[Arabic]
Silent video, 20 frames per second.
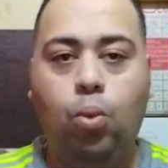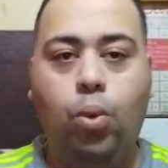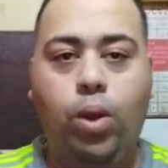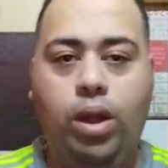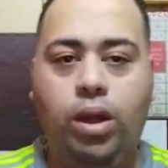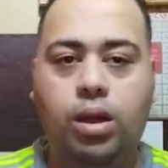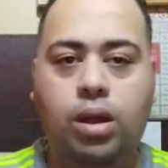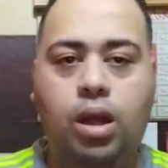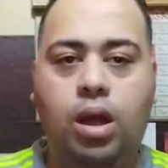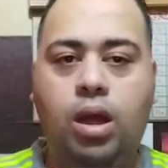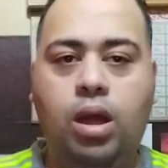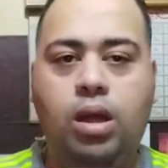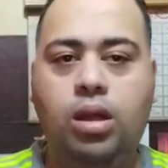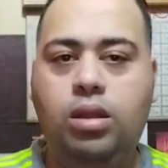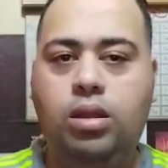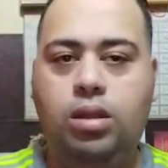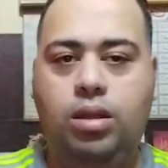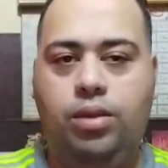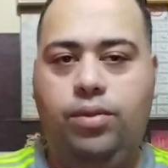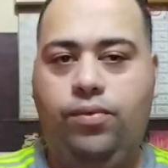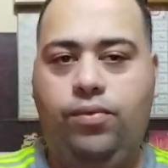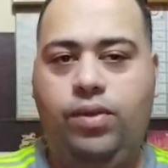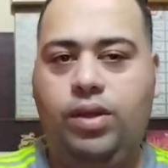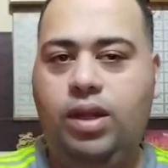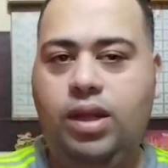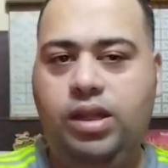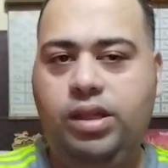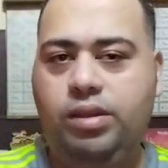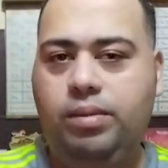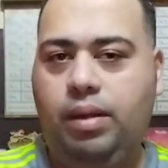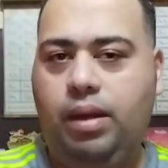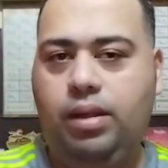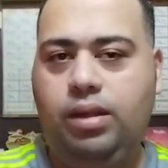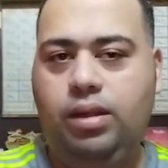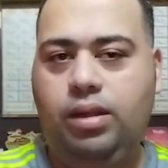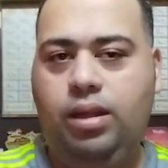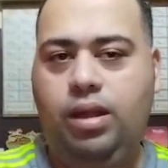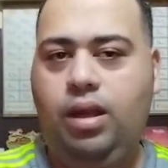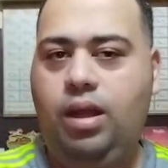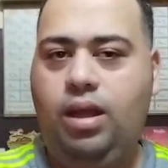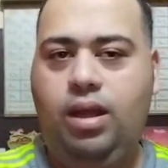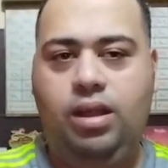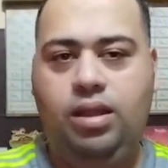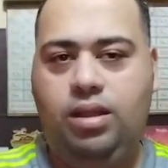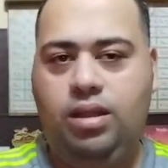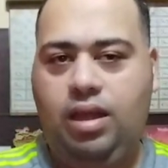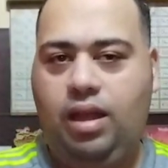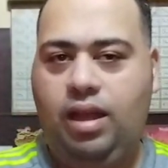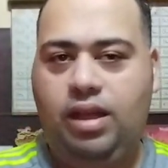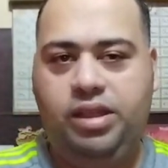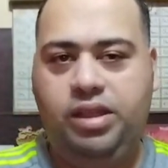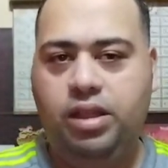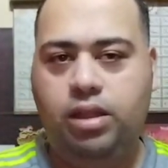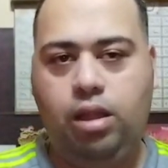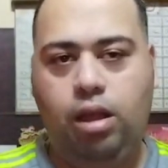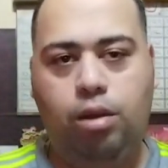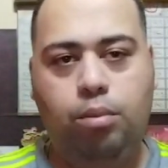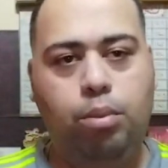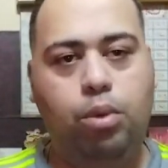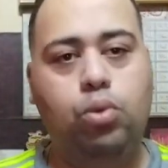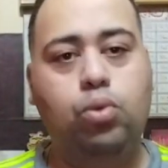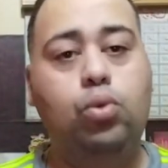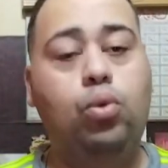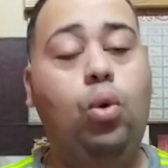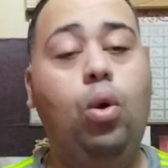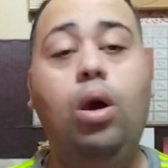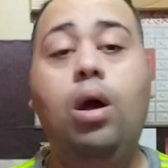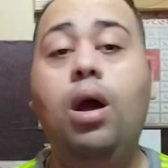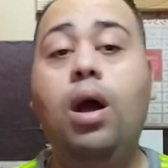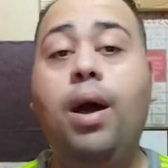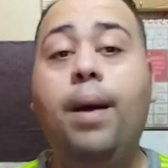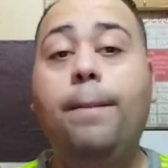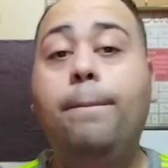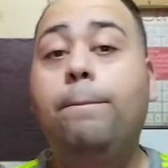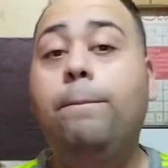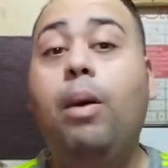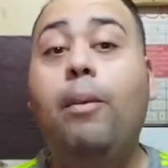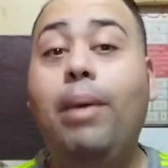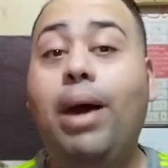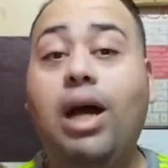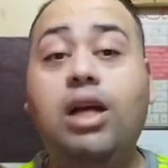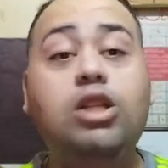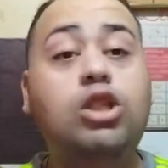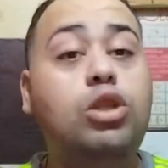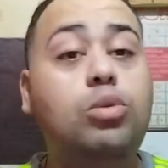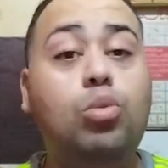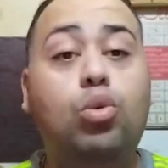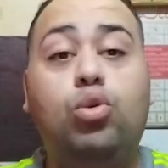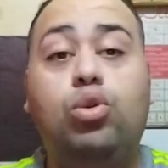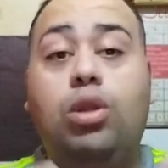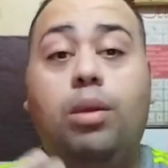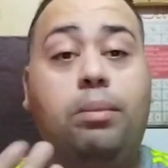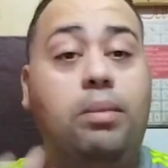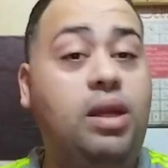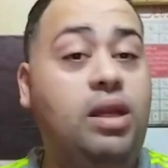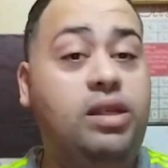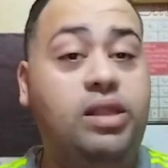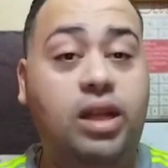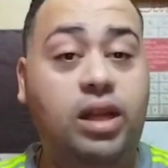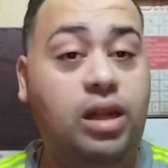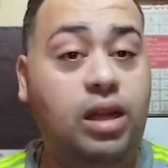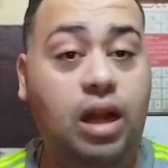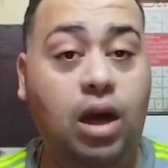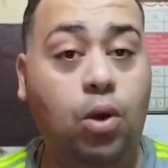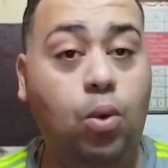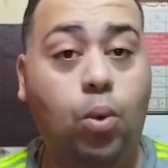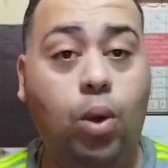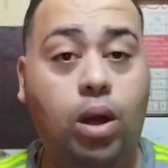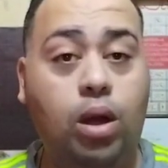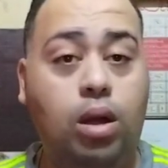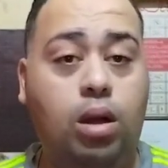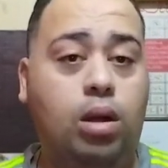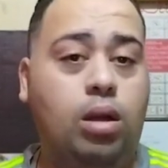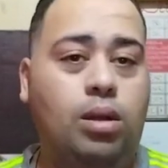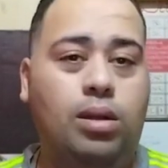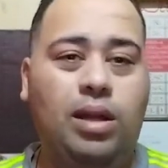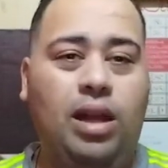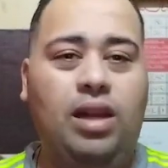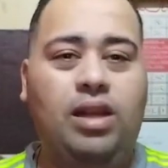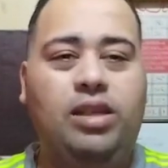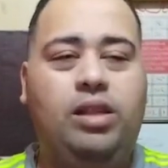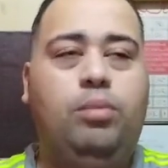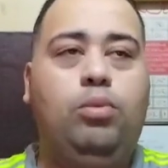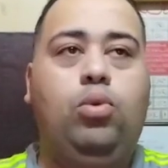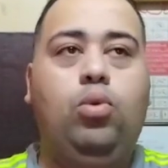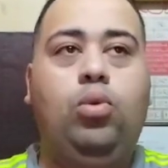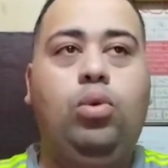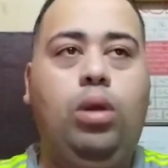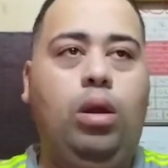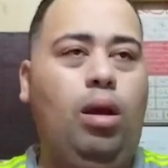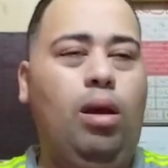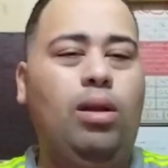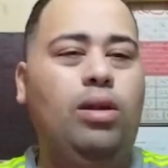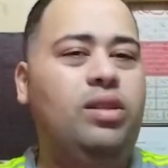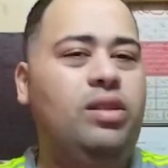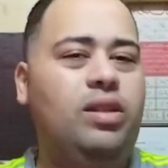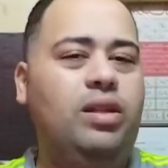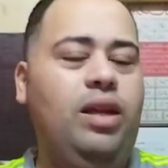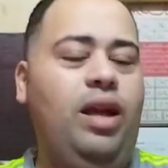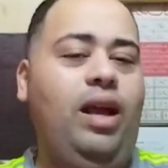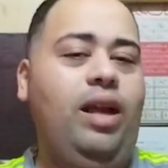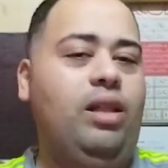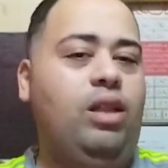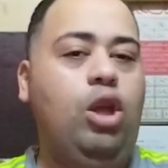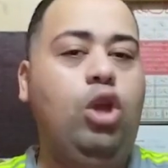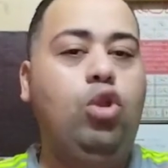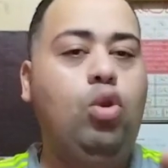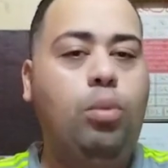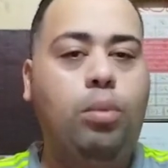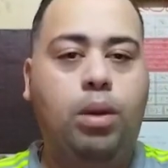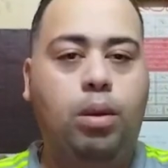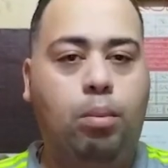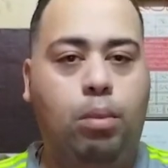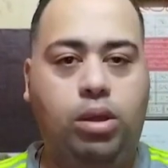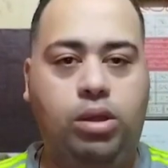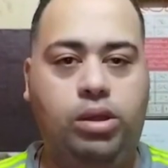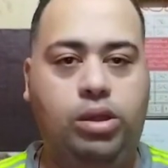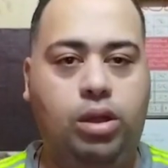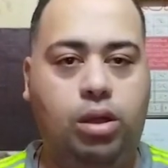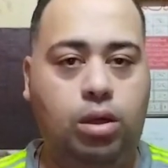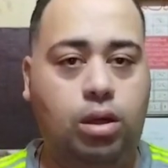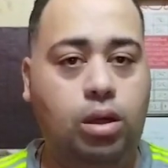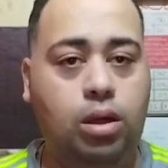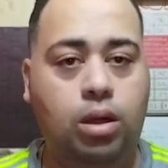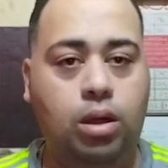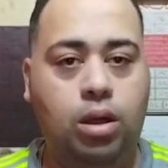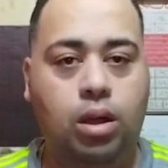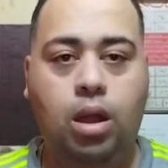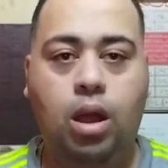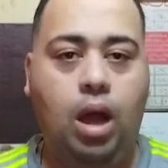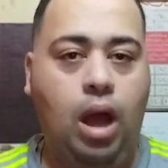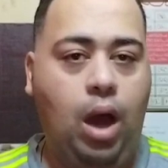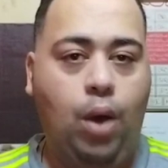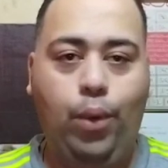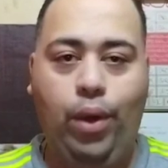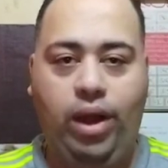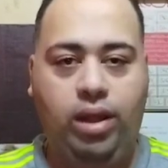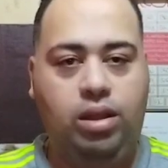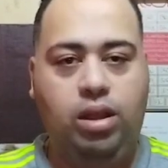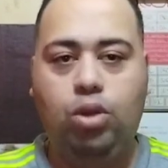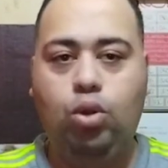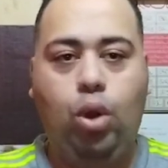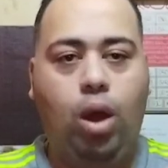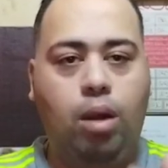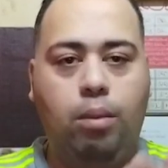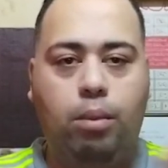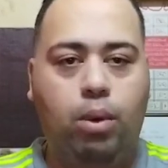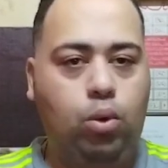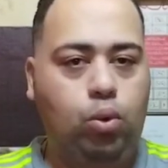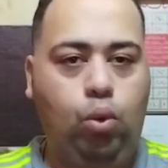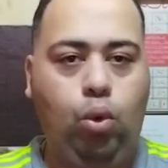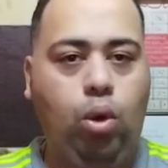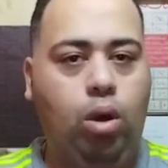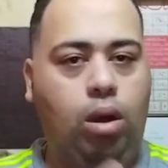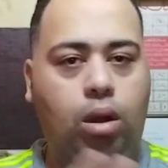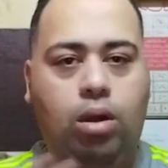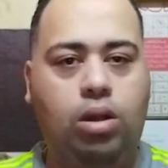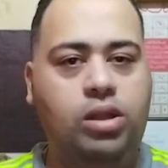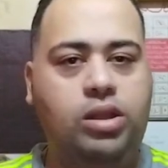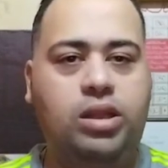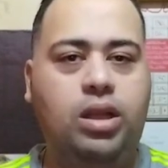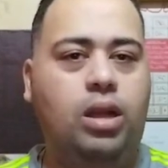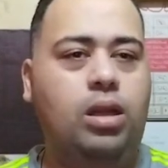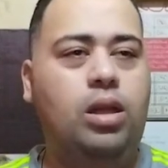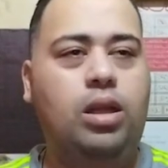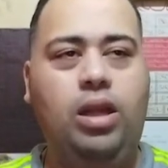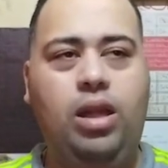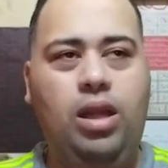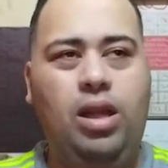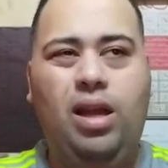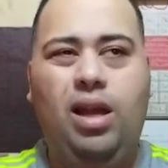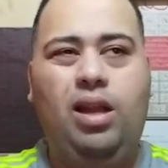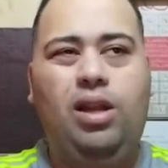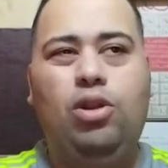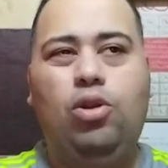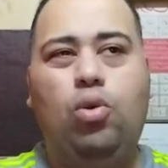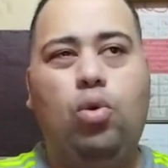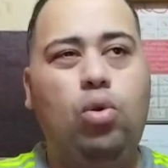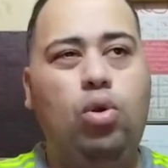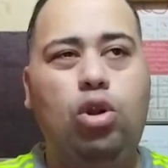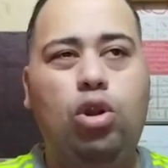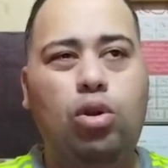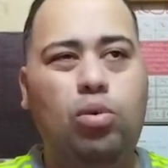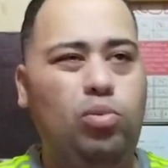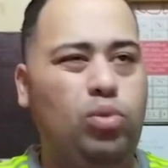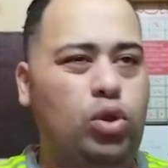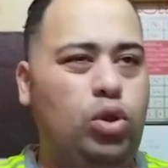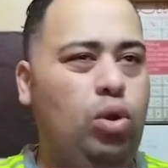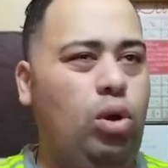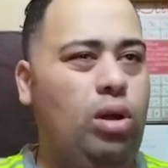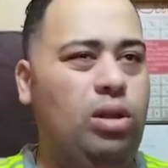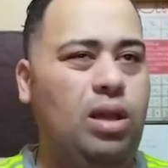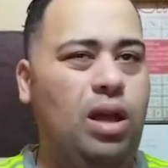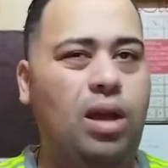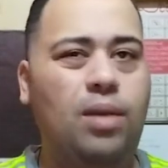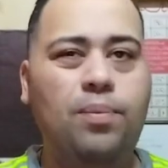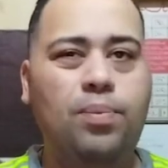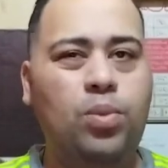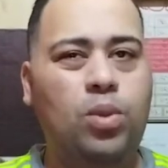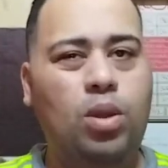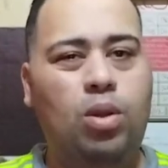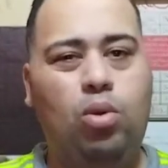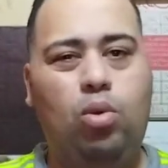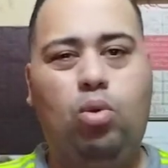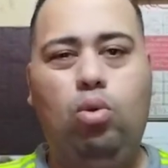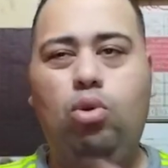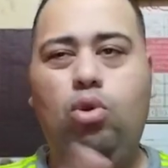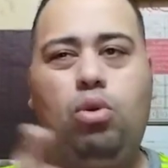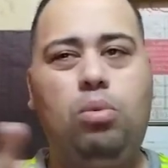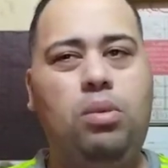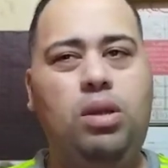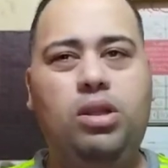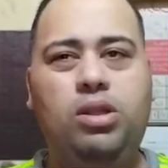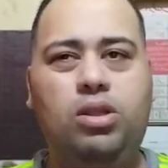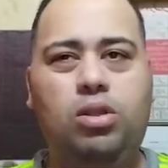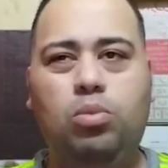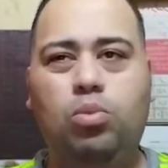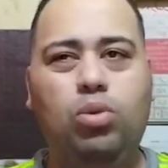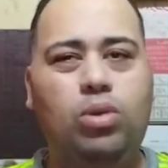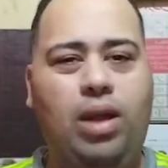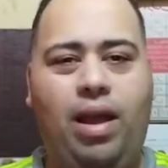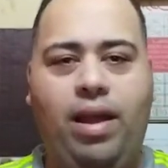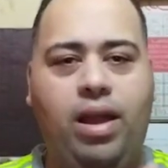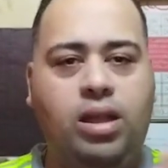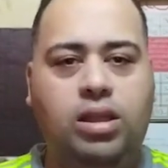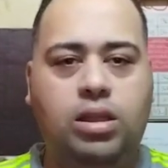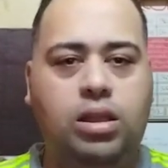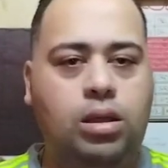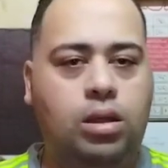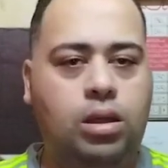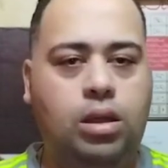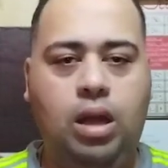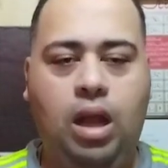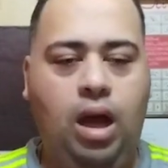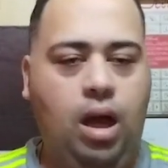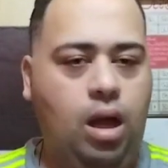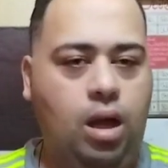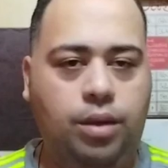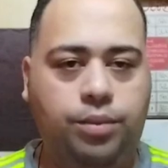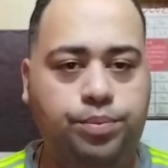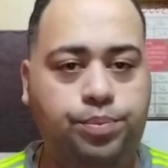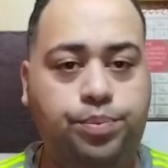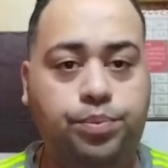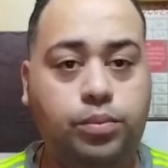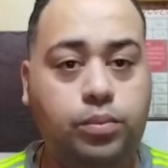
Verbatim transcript: واحنا في ناس عندنا تكست على الموضوع ما بقتش مهتمية زي الأول يعني زي بتقول إيه خلاص اعتادوا من منظر أو اعتادوا على الموضوع خلاص يعني إيه يعني كل يوم شهداء كل يوم ناس تموت عادي لأ